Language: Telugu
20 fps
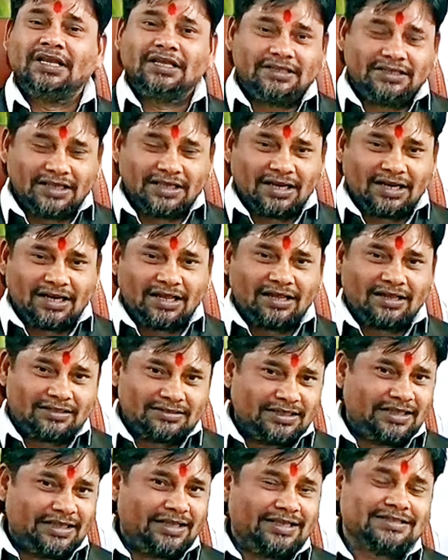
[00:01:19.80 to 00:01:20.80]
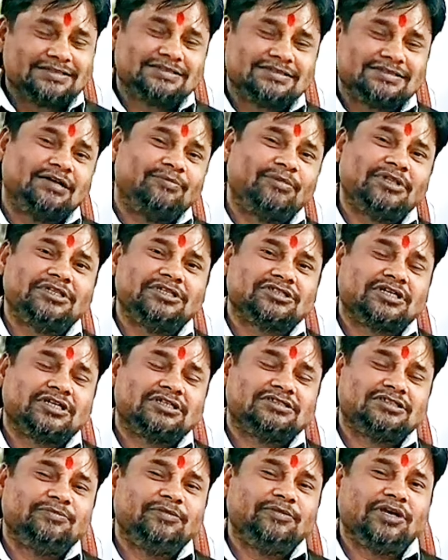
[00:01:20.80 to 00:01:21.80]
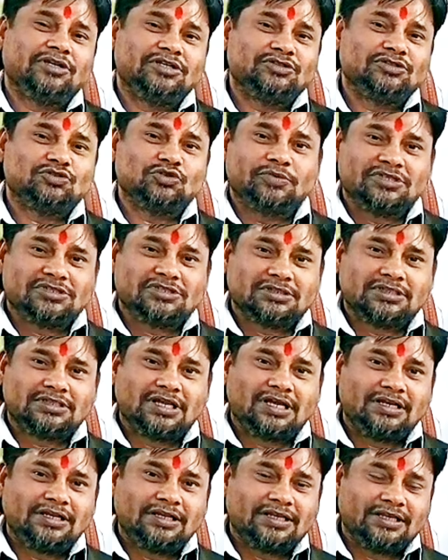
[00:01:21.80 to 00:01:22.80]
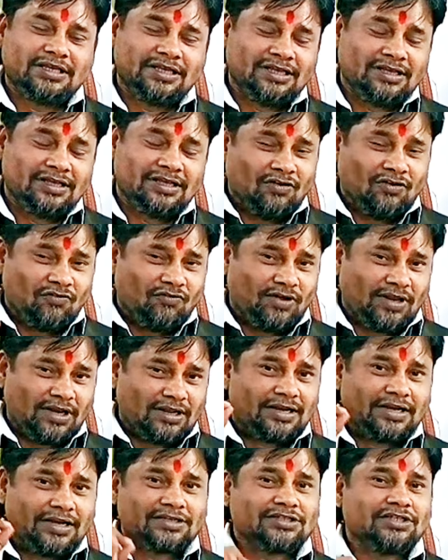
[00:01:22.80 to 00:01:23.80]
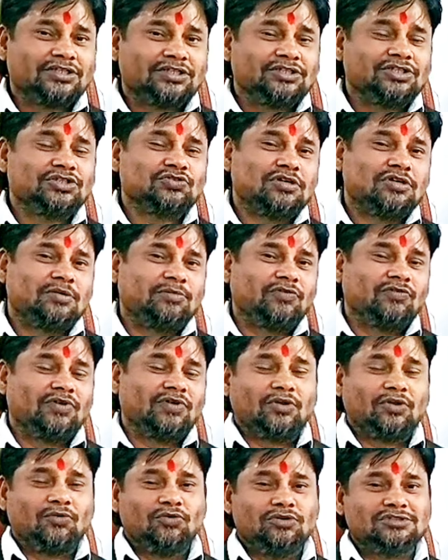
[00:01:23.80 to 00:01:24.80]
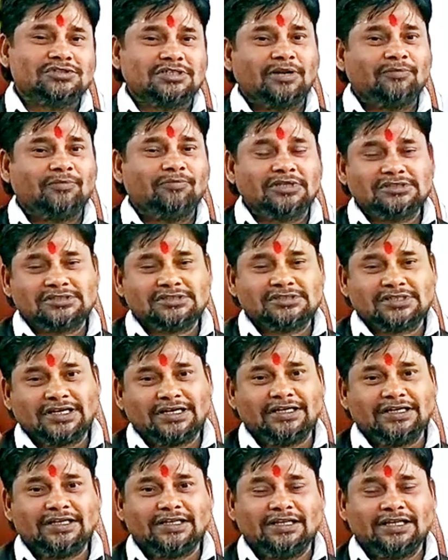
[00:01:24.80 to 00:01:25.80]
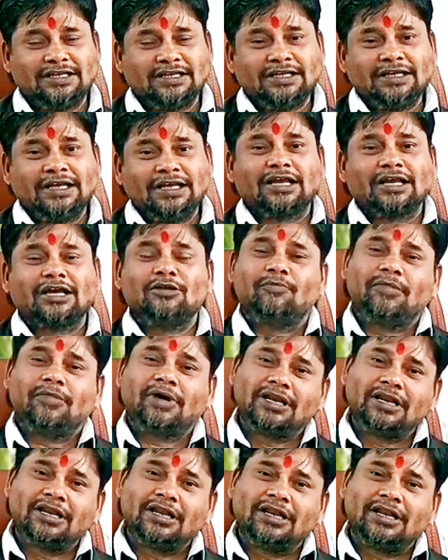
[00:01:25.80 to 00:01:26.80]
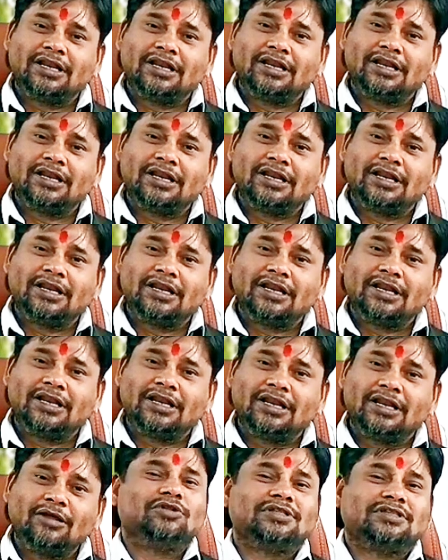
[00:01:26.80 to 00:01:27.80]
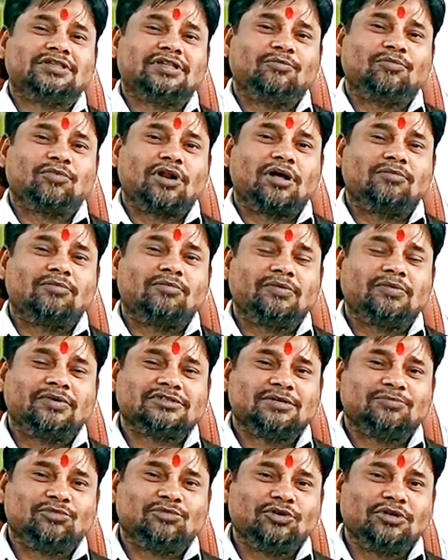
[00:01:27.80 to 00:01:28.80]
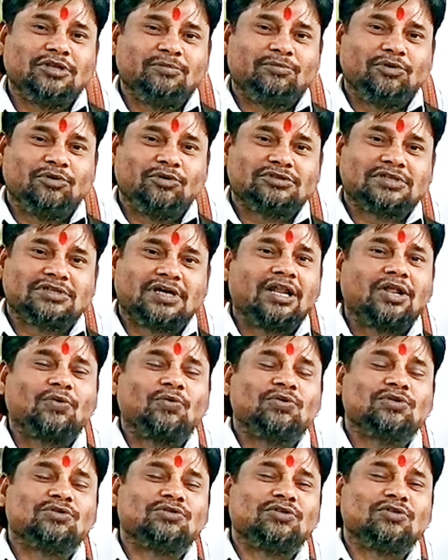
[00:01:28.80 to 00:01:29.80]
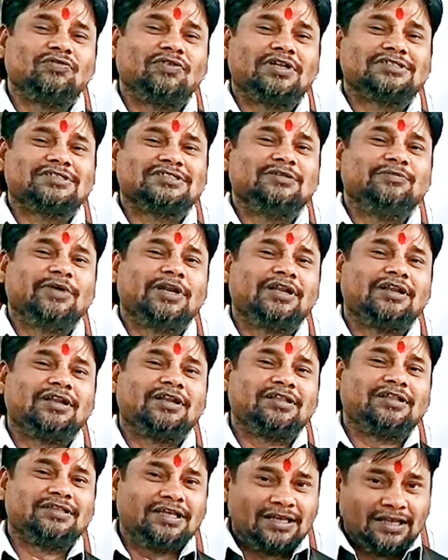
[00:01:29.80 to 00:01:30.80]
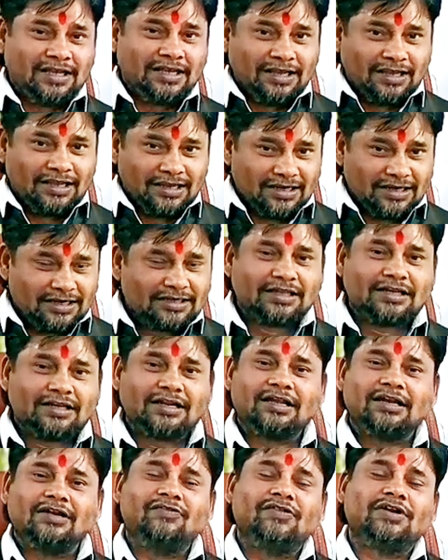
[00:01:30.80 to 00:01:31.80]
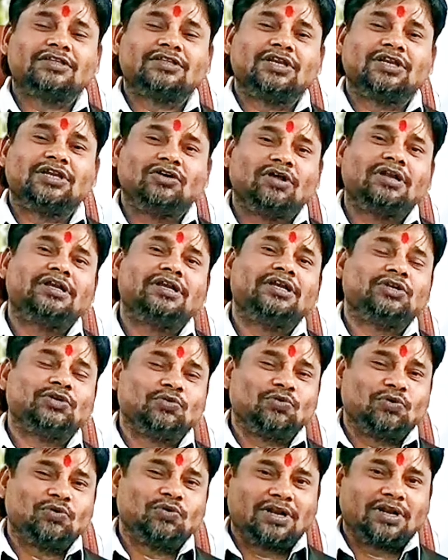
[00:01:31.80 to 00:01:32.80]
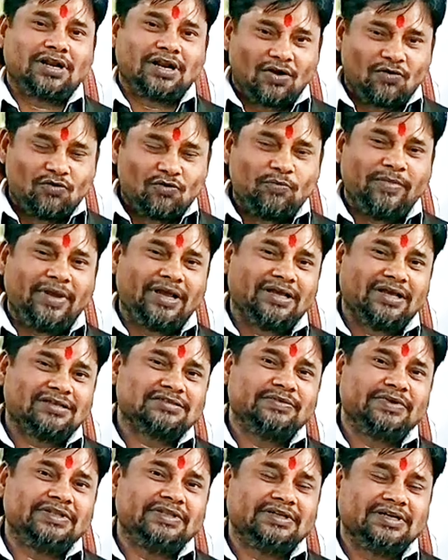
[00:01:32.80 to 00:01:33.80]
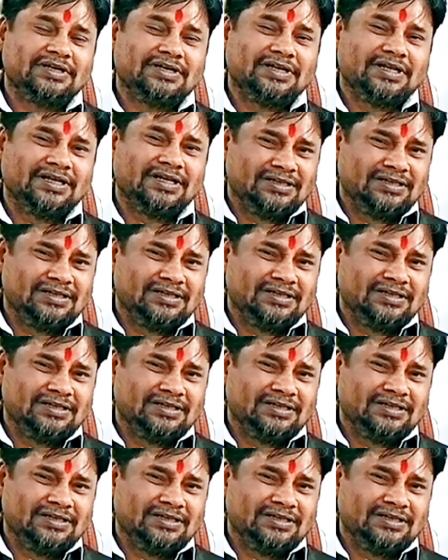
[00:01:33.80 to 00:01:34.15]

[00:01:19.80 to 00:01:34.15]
ఇవాళ అదే ఎగ్జాంపుల్ తీసుకొచ్చి మీకు నేను చూపించడానికి వాళ్ళు కరెక్షన్ తీసుకున్నప్పుడు వాళ్ళు కొన్ని సినిమాలు మంచిగా హిట్ అయినాయి కానీ మళ్ళీ మ్యారేజ్ డేట్ అంత ప్రాబ్లం వచ్చినప్పుడు ఇప్పుడు చాలా రోజులుతున్న వాళ్ళ సినిమాలు అన్నది హిట్ అని కనబడతలేవు అరే హిట్ కూడా రావు మ్యాక్సిమం ఎందుకంటే